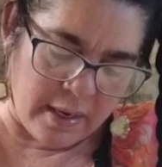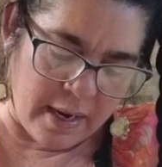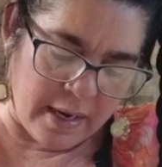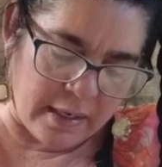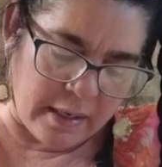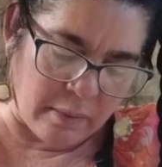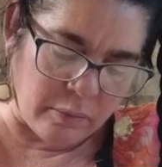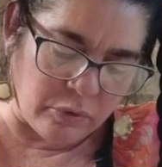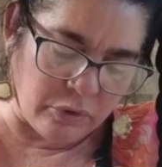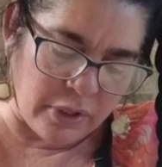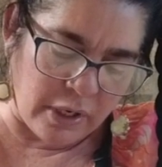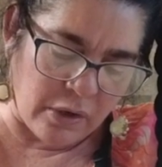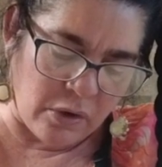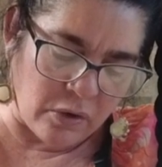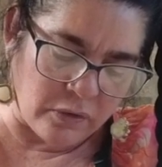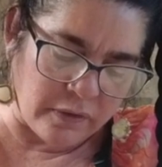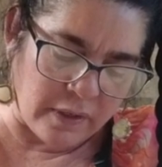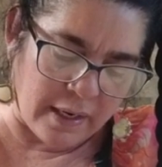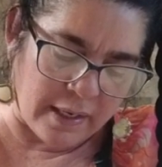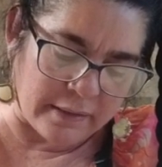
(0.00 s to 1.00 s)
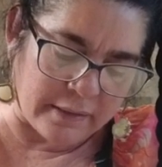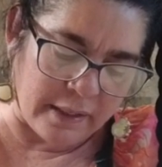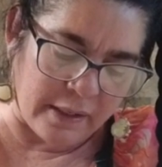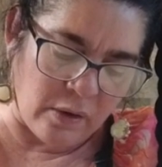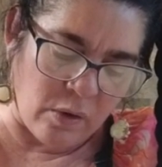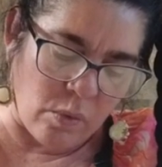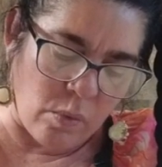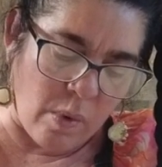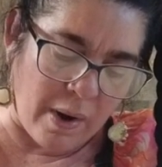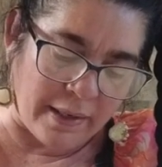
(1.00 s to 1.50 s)
Es que muchas cosas las
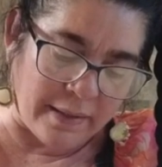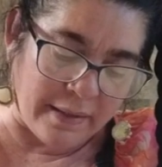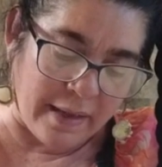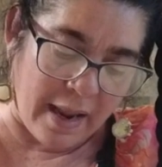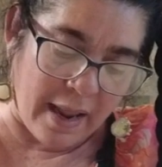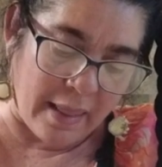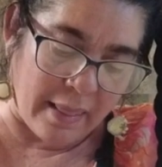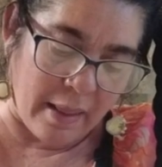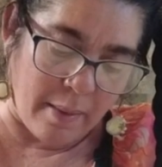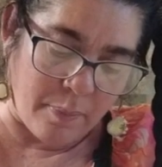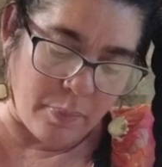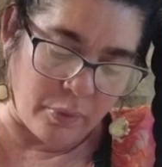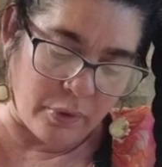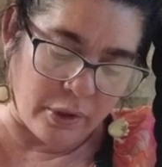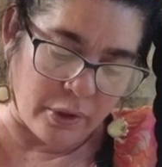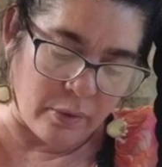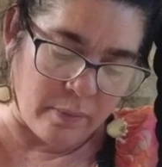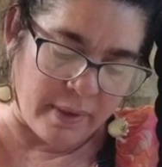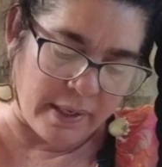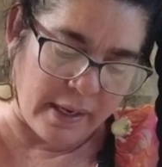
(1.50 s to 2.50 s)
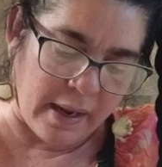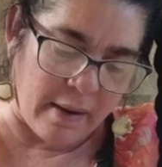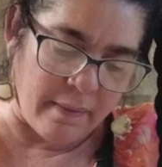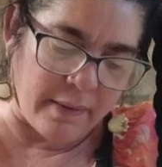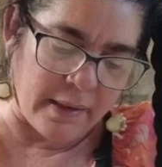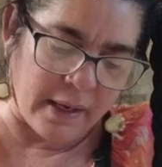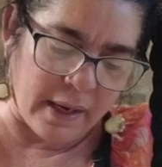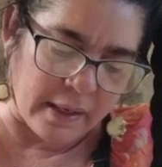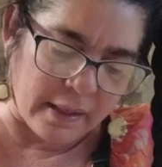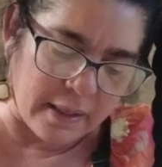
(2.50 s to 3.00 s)
tengo guardadas porque no me
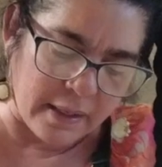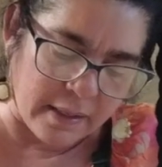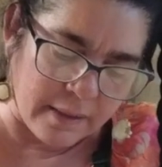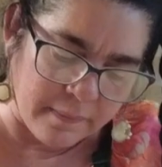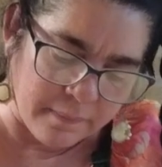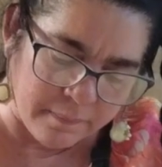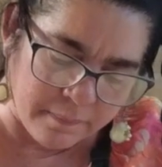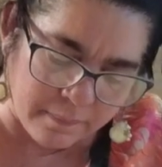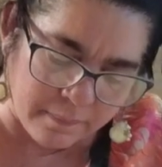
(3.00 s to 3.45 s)
caben aquí.